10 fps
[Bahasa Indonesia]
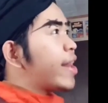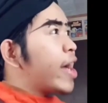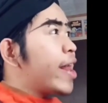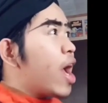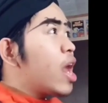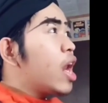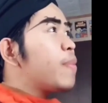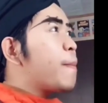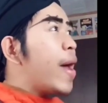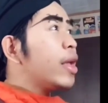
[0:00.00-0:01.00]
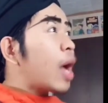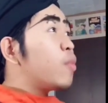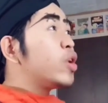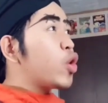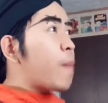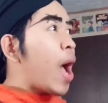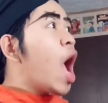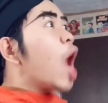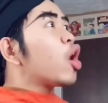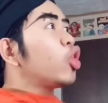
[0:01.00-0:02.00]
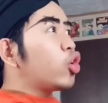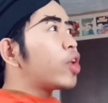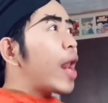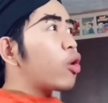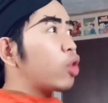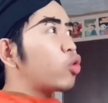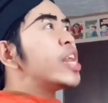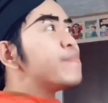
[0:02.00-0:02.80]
enggak, enggak. Lebih baik kamu di rumah nonton drakor atau